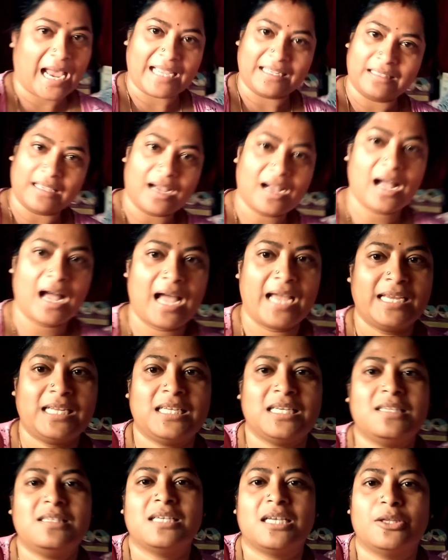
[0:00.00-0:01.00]
রায়তা
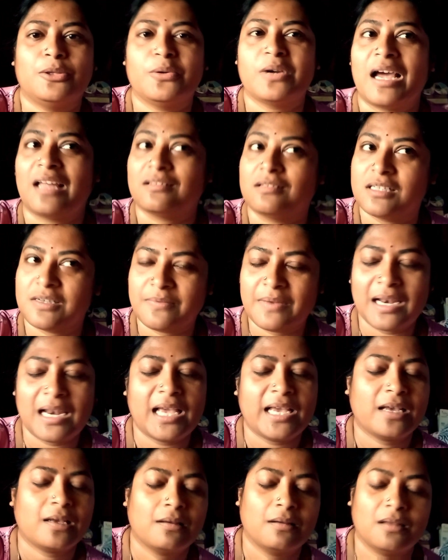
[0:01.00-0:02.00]
খাইনি যেহেতু
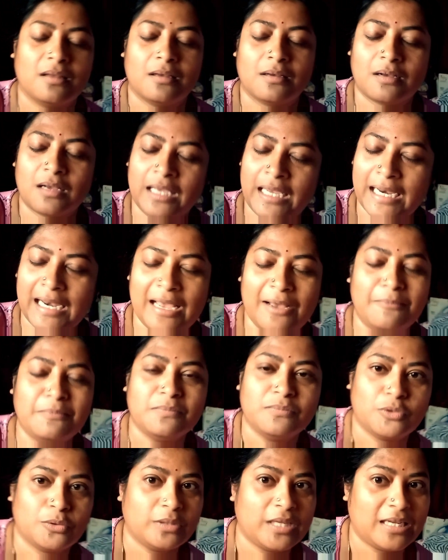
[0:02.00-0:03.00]
রাত্রেবেলায় খেলাম
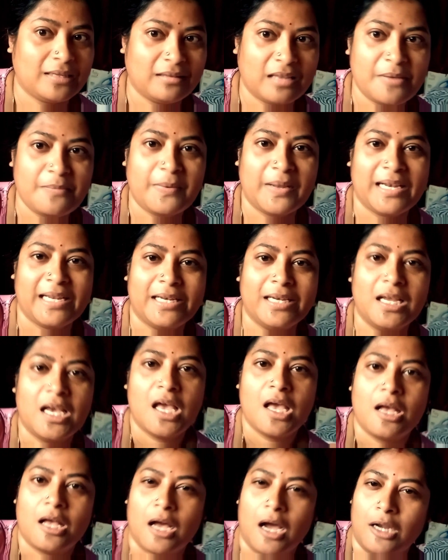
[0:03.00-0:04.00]
তো দেখতেই পেলেন
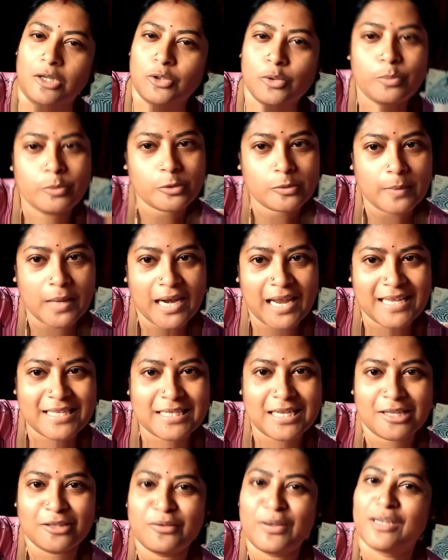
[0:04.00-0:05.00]
আর দুপুরবেলায়
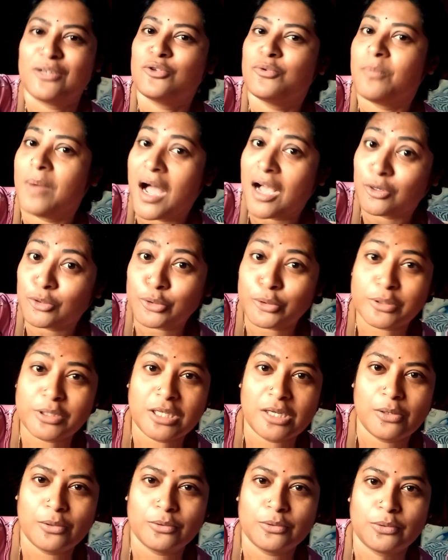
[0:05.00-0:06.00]
যেহেতু একটু মাংস
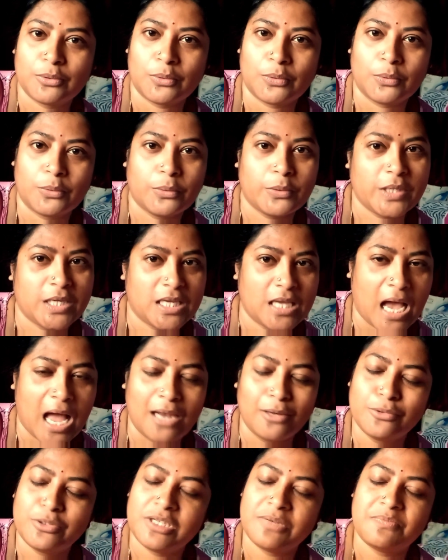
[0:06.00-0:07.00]
ছিল তো ওই
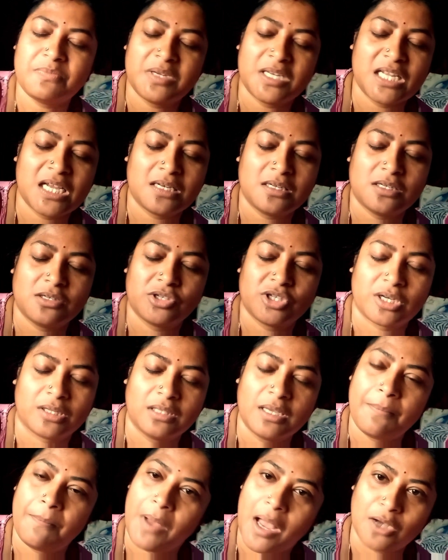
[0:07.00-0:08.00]
আলু ডিম বিরিয়ানির
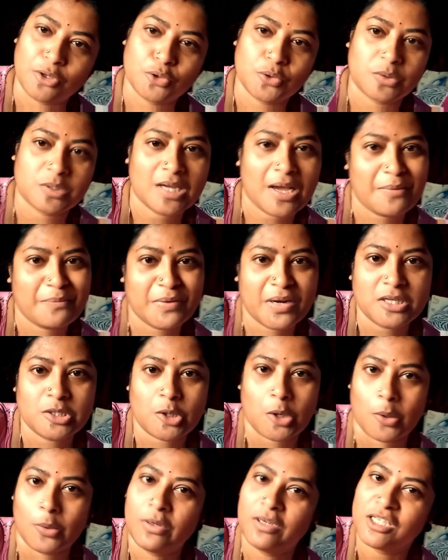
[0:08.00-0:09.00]
সাথে মাংসটা আমরা
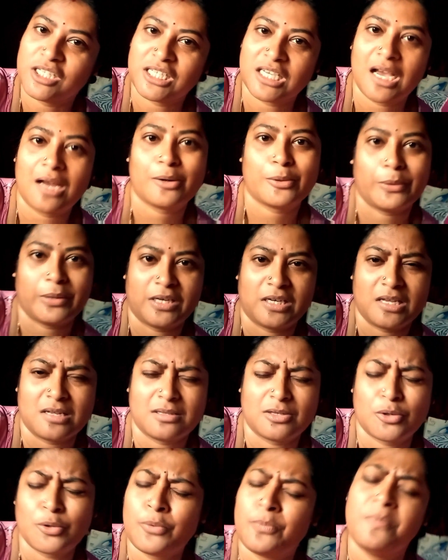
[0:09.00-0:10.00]
সকলে শেয়ার করে
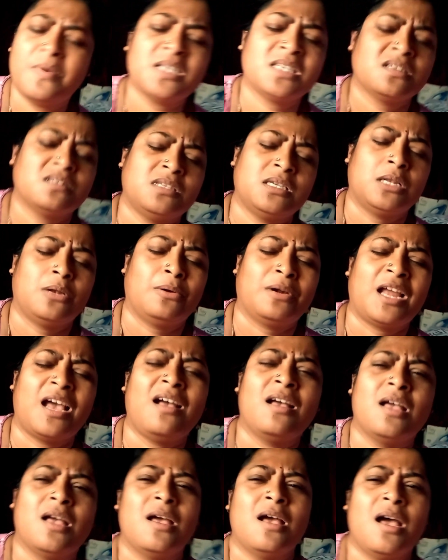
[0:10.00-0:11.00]
নিয়েছি খুব বেশি ছিল না
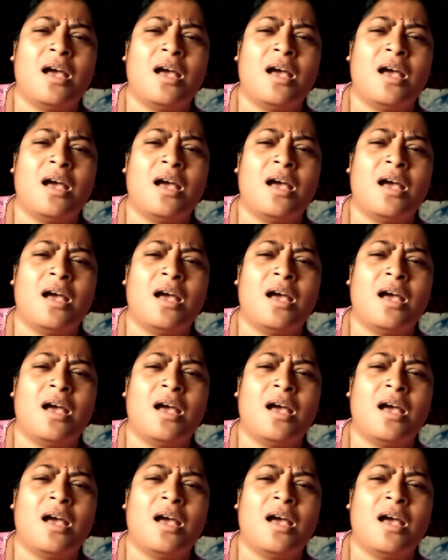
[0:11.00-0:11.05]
